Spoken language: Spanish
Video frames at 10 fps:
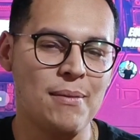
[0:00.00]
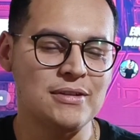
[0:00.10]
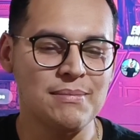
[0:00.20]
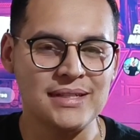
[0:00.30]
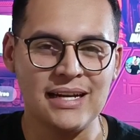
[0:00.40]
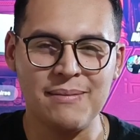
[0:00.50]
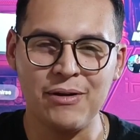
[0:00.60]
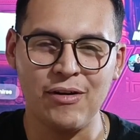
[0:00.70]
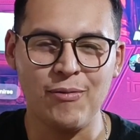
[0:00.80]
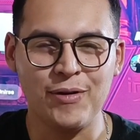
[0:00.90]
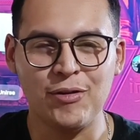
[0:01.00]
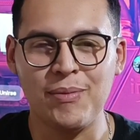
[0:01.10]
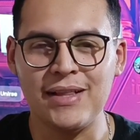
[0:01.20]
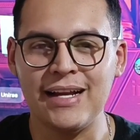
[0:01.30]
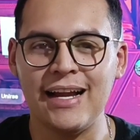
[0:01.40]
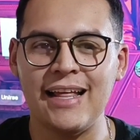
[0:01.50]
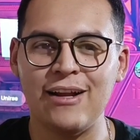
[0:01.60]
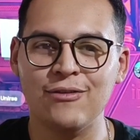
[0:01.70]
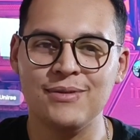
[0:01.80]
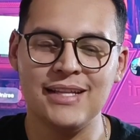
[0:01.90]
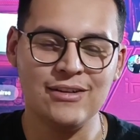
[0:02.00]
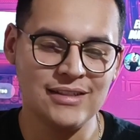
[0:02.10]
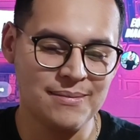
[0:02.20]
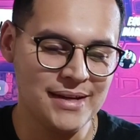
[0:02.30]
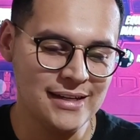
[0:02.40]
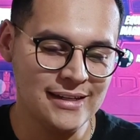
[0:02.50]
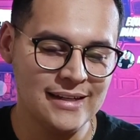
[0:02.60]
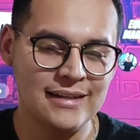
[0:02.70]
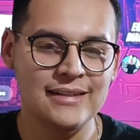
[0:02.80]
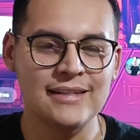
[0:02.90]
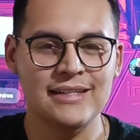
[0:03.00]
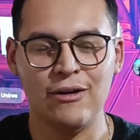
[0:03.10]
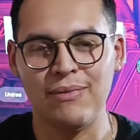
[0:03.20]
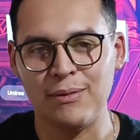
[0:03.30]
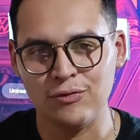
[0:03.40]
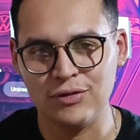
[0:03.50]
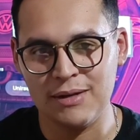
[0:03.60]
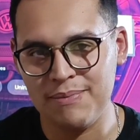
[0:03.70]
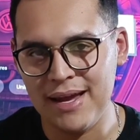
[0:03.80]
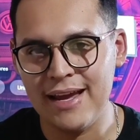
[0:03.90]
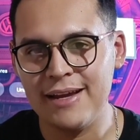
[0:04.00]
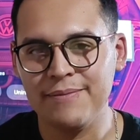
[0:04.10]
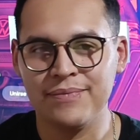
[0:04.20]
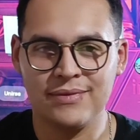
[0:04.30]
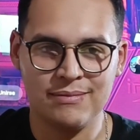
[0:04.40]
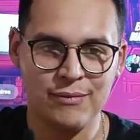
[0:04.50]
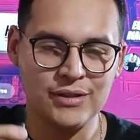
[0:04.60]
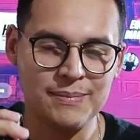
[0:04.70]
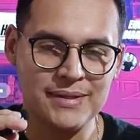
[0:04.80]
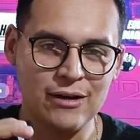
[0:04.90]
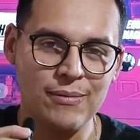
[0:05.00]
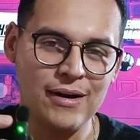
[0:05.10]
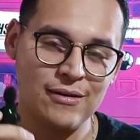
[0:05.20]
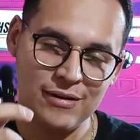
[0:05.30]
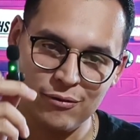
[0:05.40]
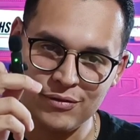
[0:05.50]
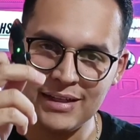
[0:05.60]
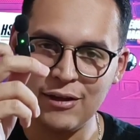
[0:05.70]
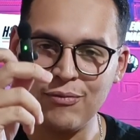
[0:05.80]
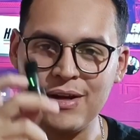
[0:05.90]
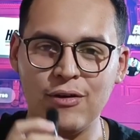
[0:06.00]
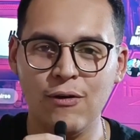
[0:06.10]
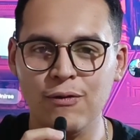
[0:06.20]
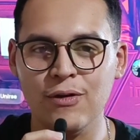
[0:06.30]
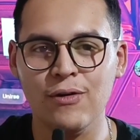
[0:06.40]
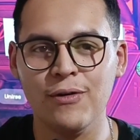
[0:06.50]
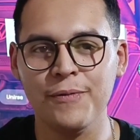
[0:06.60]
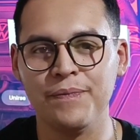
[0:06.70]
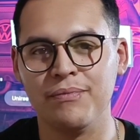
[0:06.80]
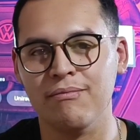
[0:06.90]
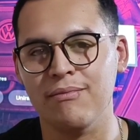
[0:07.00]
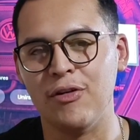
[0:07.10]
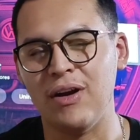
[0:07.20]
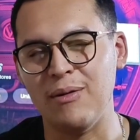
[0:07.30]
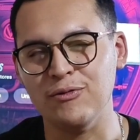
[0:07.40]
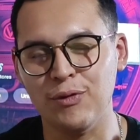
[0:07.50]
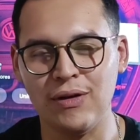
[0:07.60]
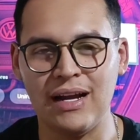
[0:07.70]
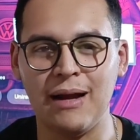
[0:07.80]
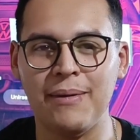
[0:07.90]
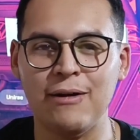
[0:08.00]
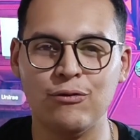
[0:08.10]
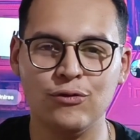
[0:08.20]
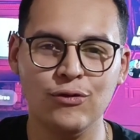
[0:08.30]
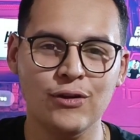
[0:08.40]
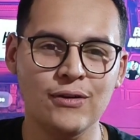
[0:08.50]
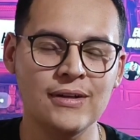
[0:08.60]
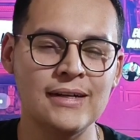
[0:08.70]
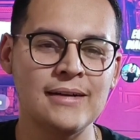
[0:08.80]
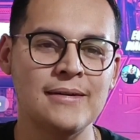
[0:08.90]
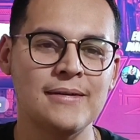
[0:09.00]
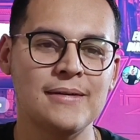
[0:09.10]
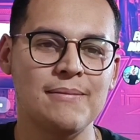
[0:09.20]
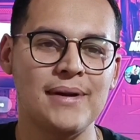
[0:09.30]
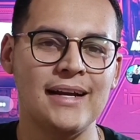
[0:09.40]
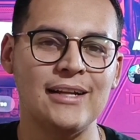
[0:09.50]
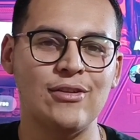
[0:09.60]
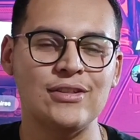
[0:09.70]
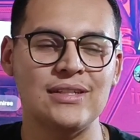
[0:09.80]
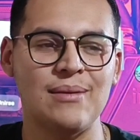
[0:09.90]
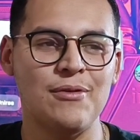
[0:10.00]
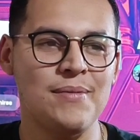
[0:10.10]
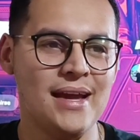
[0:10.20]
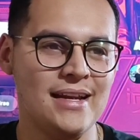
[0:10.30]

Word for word: Vamos a empezar a mejorar un poquito más la calidad de los videos también. Ya compramos un tripié, vamos a empezar a comprar, ya tengo un micrófono, mejoramos un poco la cámara futuro para que todo esto sea muy